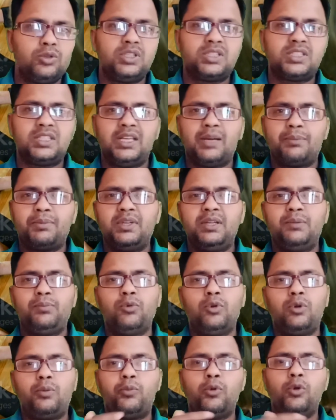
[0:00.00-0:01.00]
तो इसे अपने
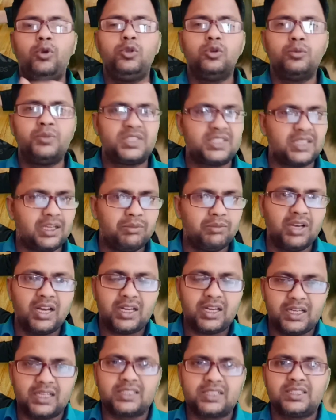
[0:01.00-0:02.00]
पोर्टफोलियो में शामिल
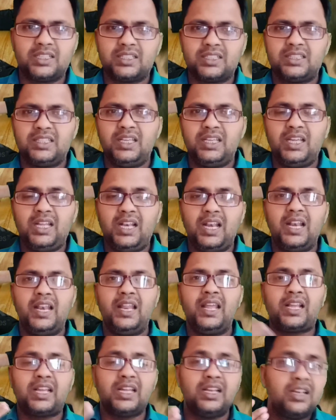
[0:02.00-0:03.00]
कर सकते हैं
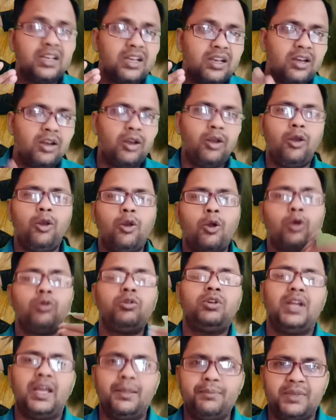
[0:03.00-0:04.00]
लेकिन
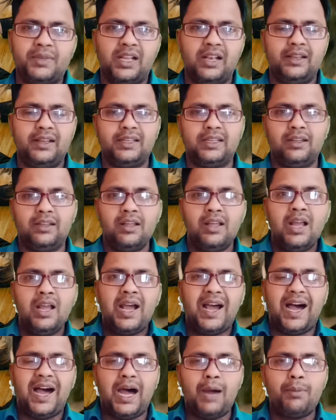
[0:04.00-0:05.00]
लॉन्ग टाइम के लिए
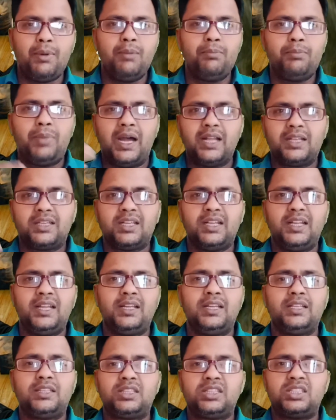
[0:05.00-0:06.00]
अब हम बात
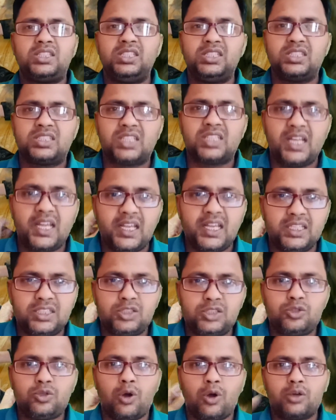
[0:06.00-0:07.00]
करेंगे तीसरे
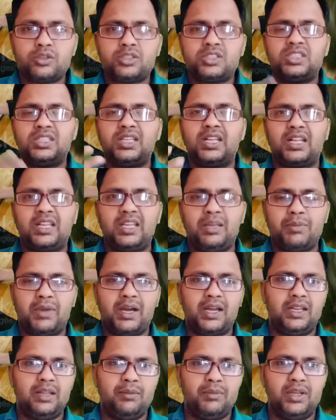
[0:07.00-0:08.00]
स्टॉक शेयर के
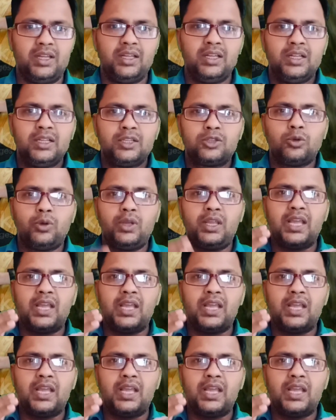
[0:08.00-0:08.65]
बारे में तो